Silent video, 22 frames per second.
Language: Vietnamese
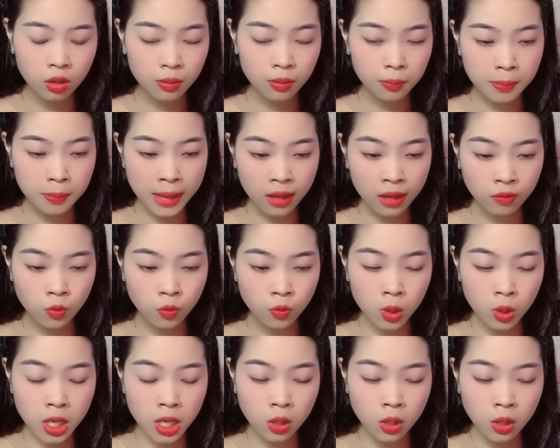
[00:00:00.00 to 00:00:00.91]
Bà
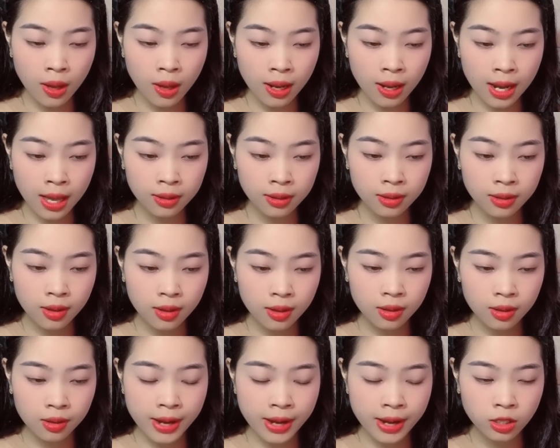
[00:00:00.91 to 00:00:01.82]
Vũ liếc qua Lan,
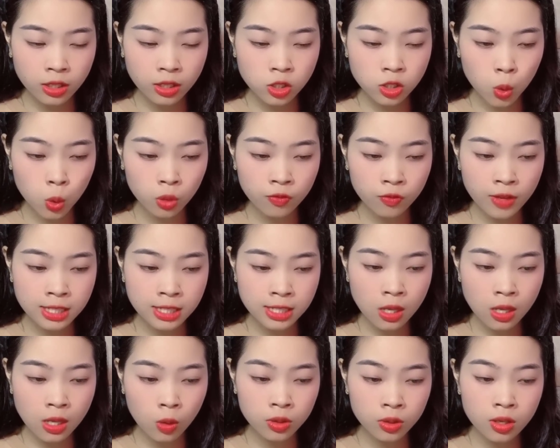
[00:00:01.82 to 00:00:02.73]
đang trốn phía
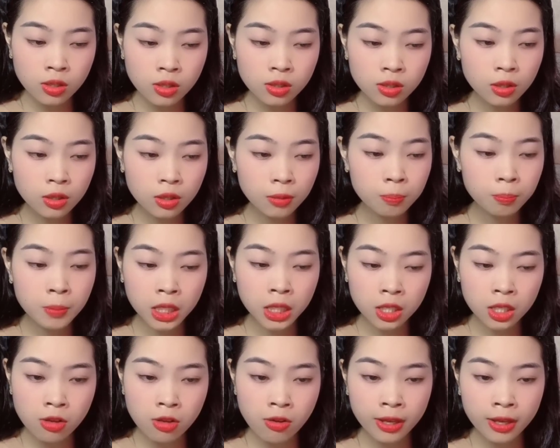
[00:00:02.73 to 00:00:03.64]
sau Đức, bật
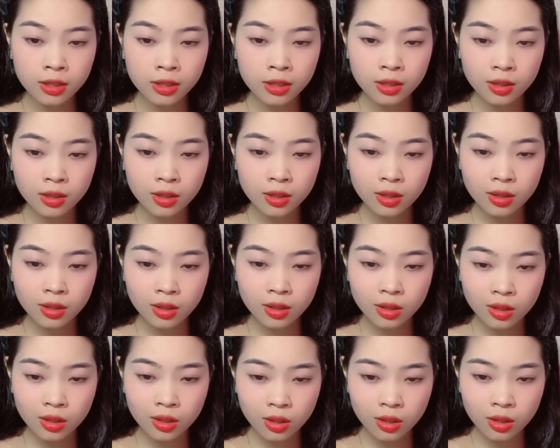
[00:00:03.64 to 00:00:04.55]
cười.
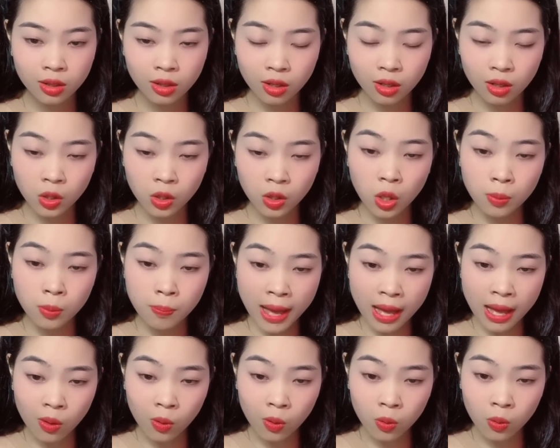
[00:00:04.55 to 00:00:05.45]
Con
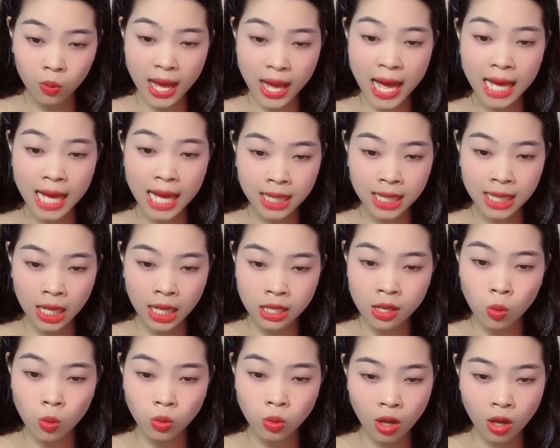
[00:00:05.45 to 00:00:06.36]
bảo ả ta
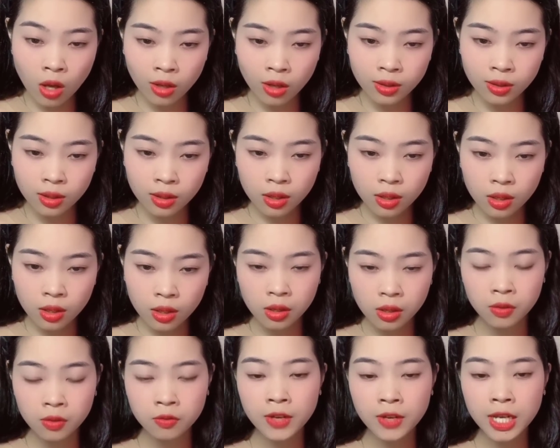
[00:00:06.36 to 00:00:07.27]
yêu con,
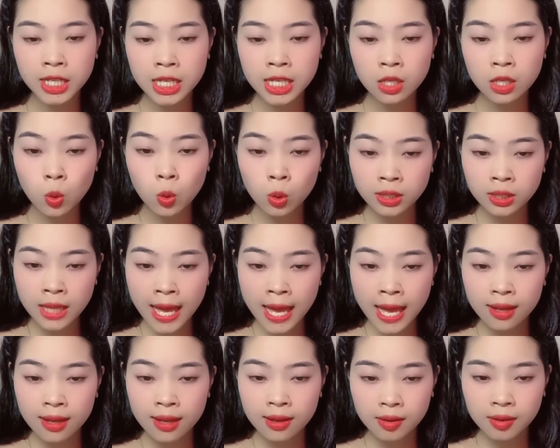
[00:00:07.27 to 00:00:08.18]
vậy thì cô
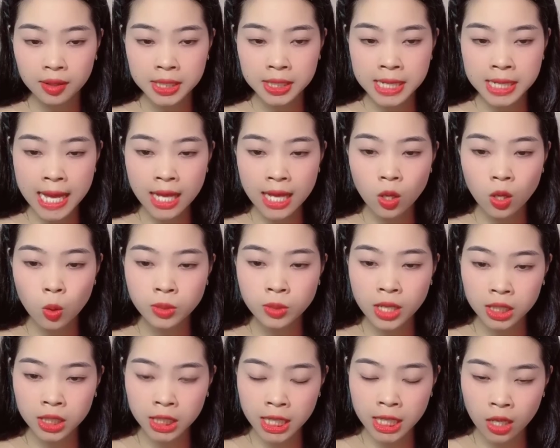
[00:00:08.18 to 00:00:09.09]
ta đã không
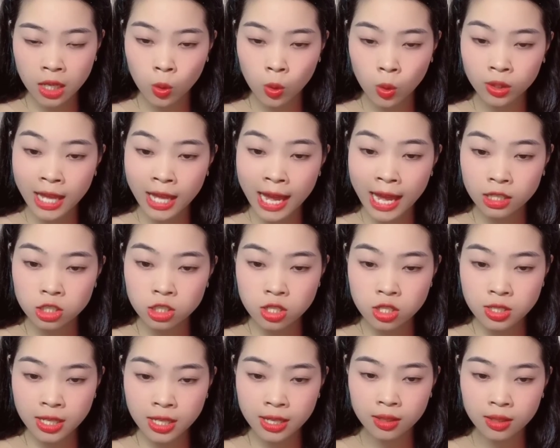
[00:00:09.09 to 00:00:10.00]
nhận tiền của ta chứ
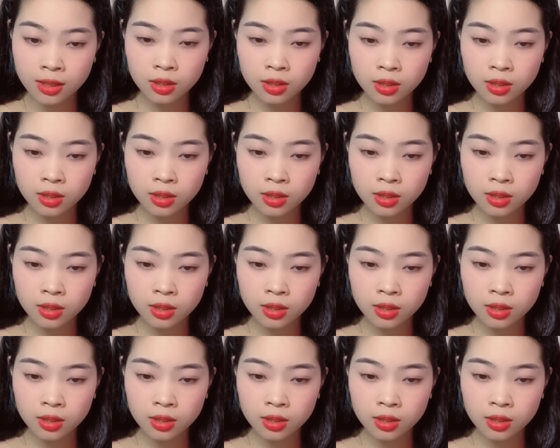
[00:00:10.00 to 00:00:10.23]
nhỉ?